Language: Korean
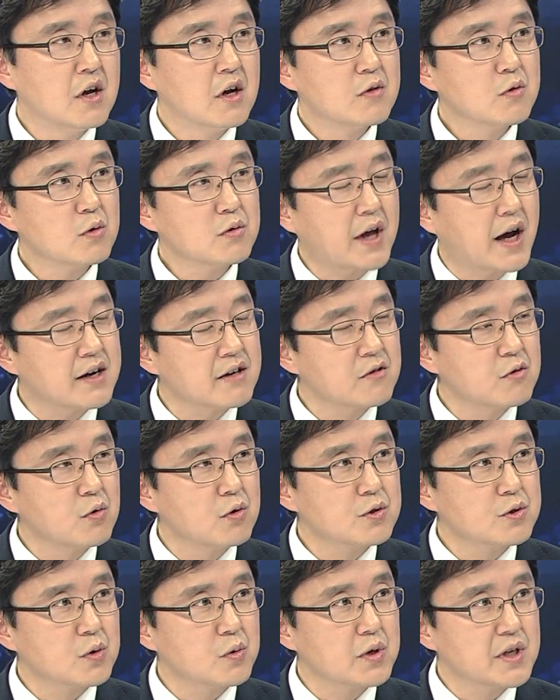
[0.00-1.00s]
또 다른
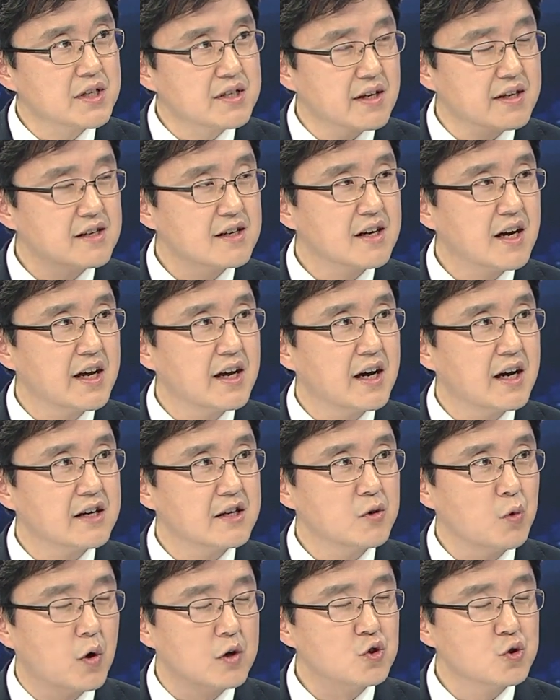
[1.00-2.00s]
곳으로 이사를 가야
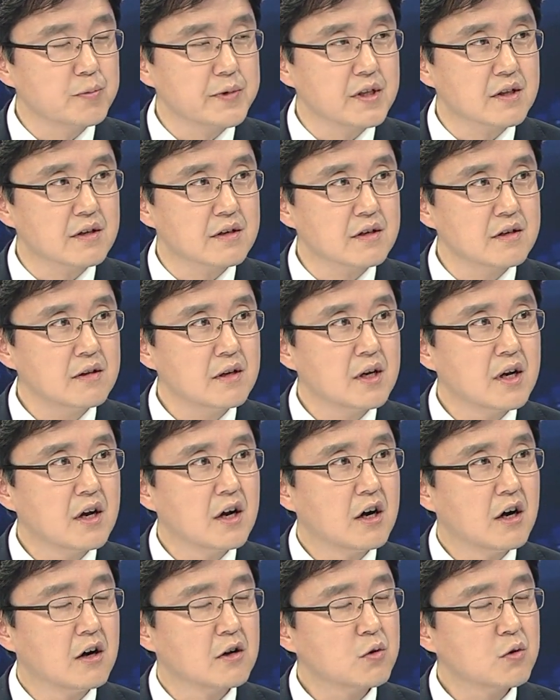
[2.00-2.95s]
하는 원주민들은 어,